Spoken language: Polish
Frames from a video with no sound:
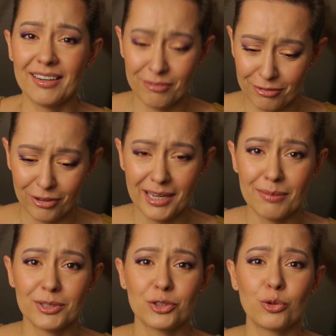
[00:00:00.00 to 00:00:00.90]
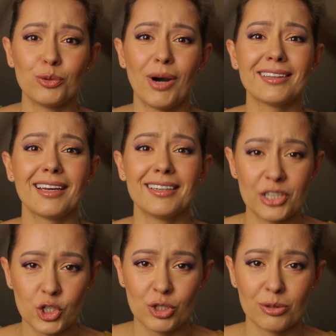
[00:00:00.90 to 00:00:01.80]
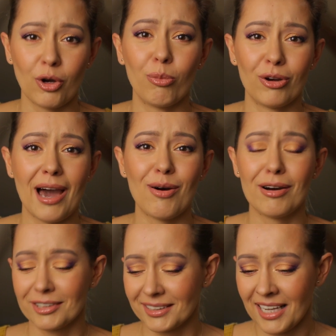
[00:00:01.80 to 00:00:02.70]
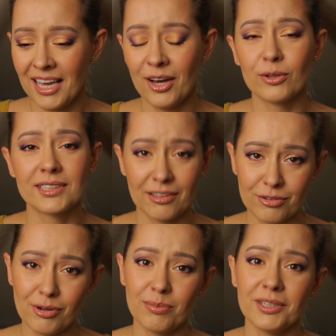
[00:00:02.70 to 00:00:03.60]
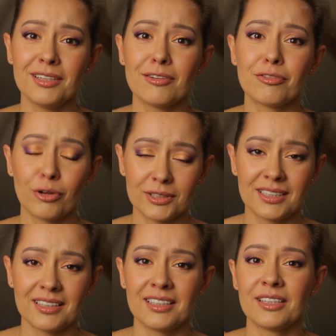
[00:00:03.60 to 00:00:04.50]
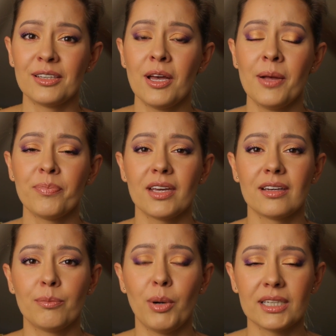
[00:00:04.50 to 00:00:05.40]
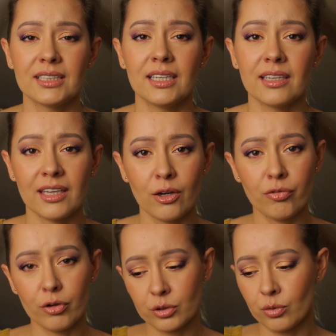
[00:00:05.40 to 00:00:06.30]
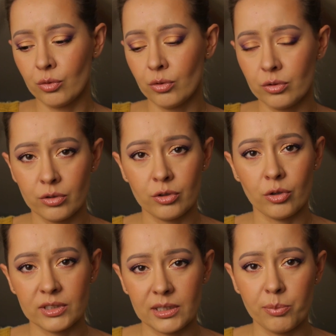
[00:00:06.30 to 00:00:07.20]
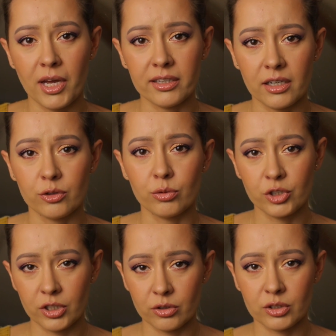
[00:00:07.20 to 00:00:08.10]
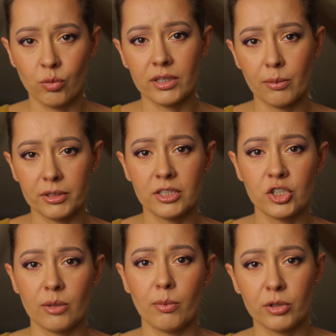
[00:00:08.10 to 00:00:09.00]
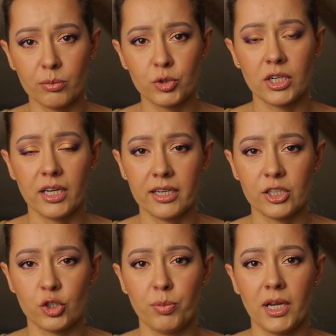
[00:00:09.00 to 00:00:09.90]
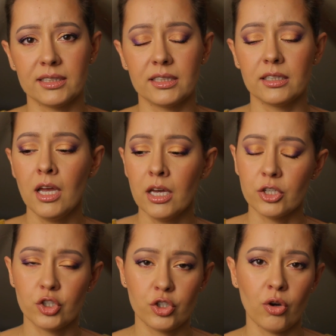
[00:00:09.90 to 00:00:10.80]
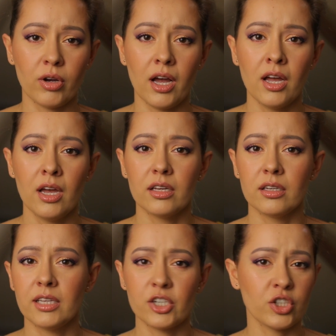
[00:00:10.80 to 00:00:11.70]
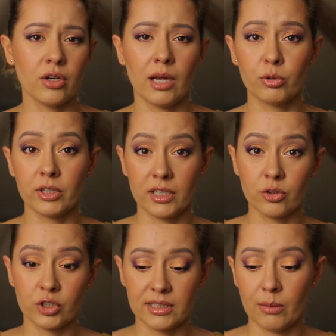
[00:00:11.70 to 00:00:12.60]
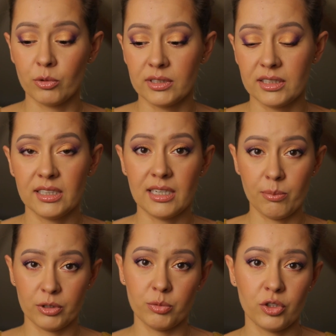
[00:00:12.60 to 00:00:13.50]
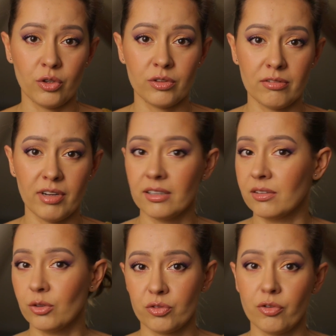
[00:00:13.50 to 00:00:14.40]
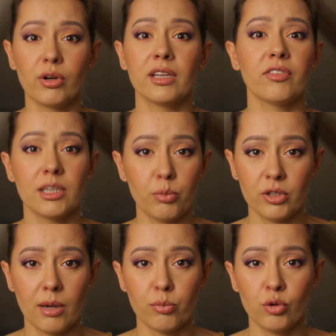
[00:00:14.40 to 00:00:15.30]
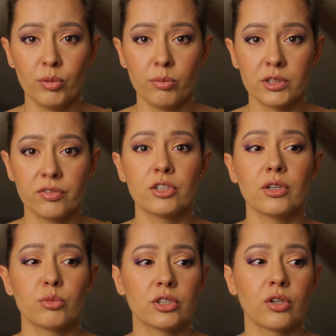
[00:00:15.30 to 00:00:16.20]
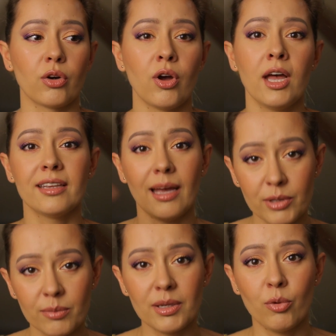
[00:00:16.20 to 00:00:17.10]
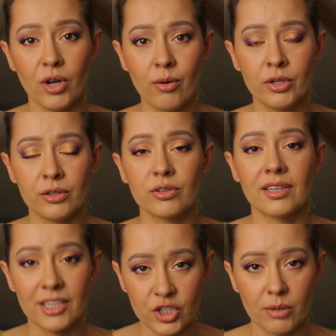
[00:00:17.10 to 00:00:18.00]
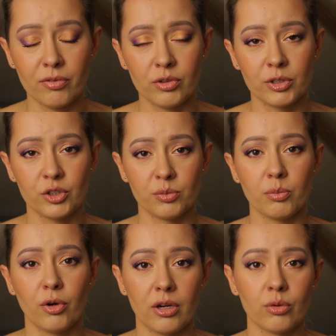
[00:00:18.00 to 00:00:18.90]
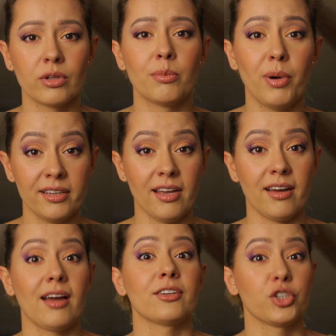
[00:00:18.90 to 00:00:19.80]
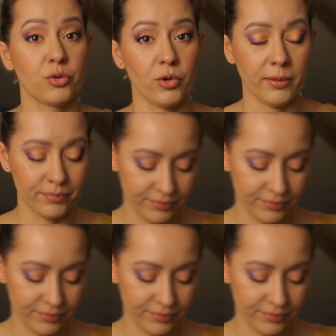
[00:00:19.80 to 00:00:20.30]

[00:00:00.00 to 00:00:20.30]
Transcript: ja wolę być kudłata niż obolała, więc odstawiłam i wosk i e, pastę takiego wosku do roztapiania, który się rozkłada patyczkiem, potem przykleja jakieś plastry i ściąga. E, też nie, albo takiego, że sam on zastyga, potem się to odrywa. To już w ogóle nawet nie podjęłam próby, bo stwierdziłam, że skoro tamten mnie bolały, to ten też na pewno będzie mnie bolał. E, Panara, dziękuję.